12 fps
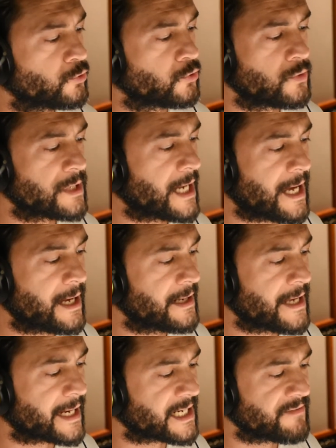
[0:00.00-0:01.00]
noi,
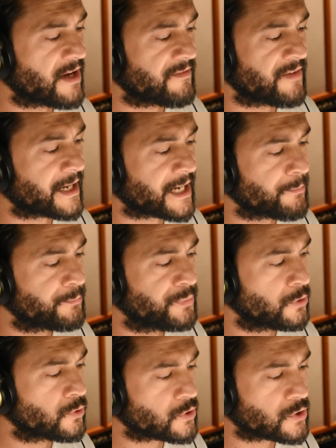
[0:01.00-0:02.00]
insomma in
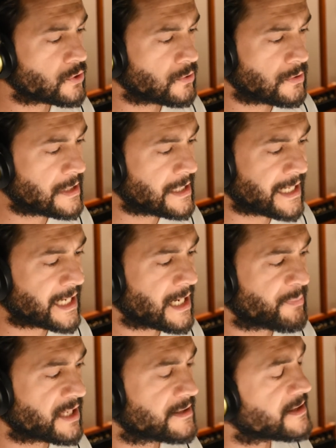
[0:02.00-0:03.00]
come mangiano, in
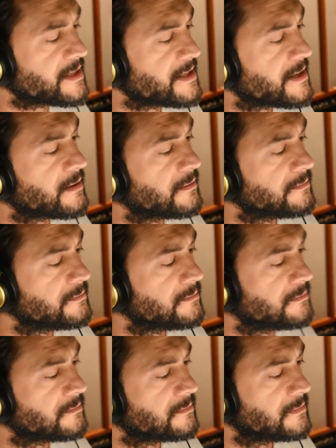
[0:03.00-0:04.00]
come vengono
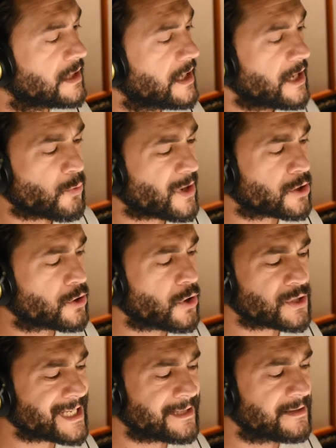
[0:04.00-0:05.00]
educati a mangiare da questo
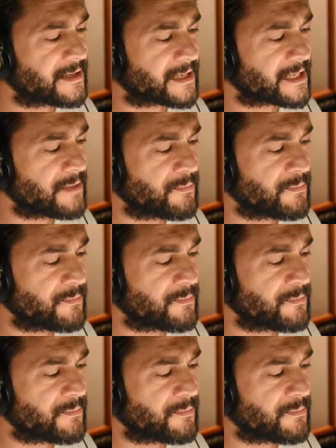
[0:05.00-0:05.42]
padre,